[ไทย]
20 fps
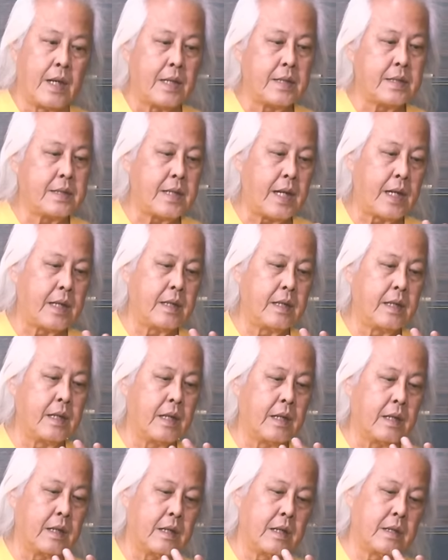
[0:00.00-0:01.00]
การจัด
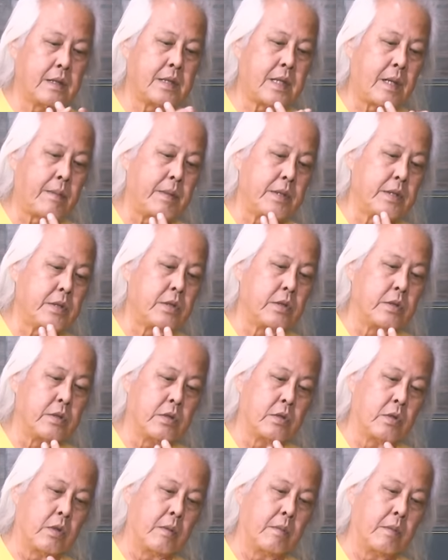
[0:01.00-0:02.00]
เนี่ยเขาจัดเป็น
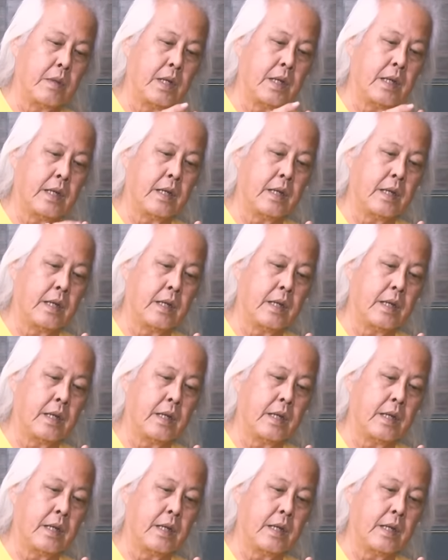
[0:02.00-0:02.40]
ส่วนๆหมดเลย